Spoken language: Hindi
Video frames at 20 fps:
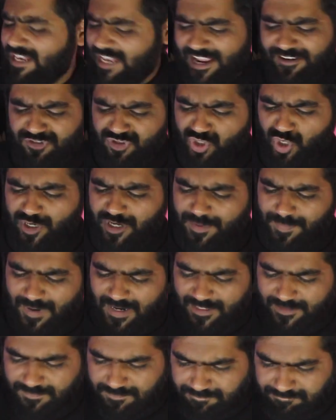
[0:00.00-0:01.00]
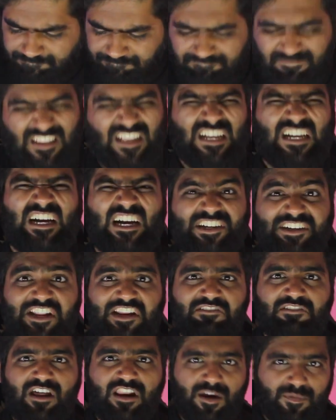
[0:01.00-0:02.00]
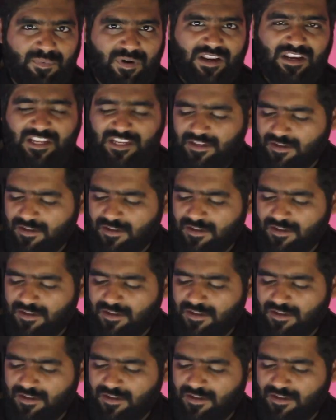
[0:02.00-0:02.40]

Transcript: फाइव स्ट्रॉ के बाद गटर वाला पानी